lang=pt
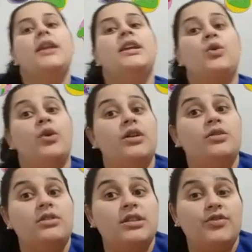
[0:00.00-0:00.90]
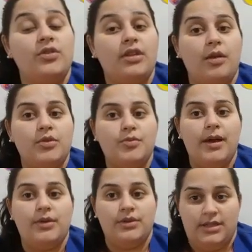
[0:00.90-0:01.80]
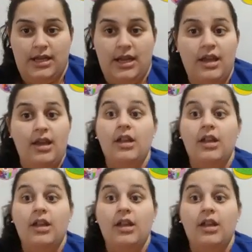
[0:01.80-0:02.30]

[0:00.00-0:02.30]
E quando nós voltarmos para o SEI,